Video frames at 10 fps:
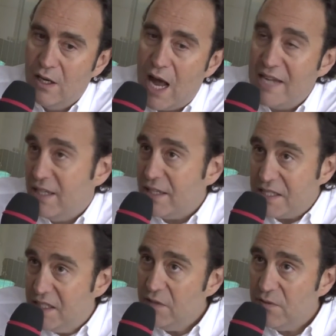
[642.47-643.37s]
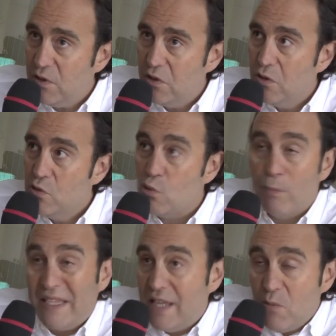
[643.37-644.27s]
alternatifs sont
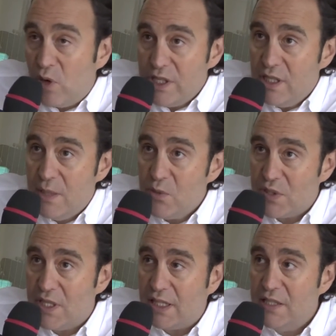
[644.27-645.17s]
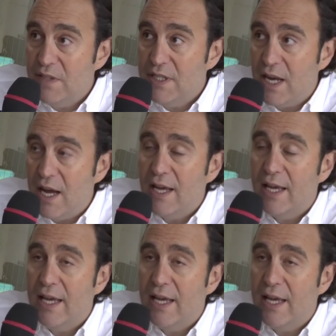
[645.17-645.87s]
pas tellement légitimes sur cette activité-là